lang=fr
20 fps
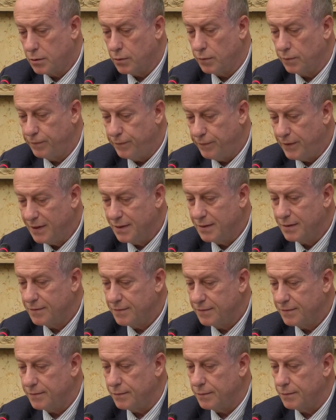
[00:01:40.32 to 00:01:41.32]
qu'en
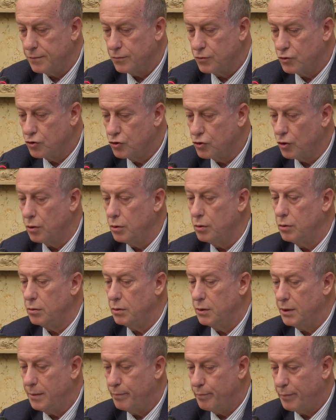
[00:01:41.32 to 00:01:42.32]
fait,
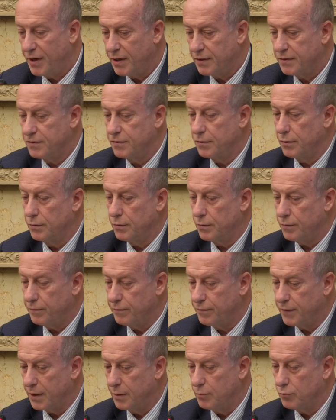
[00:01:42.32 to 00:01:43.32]
seules les personnes
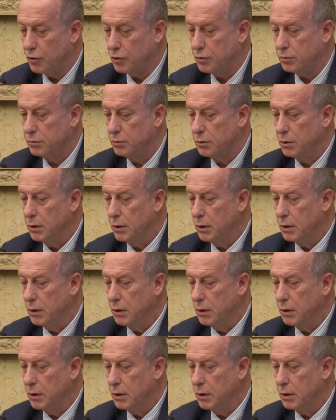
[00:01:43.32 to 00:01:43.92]
vraiment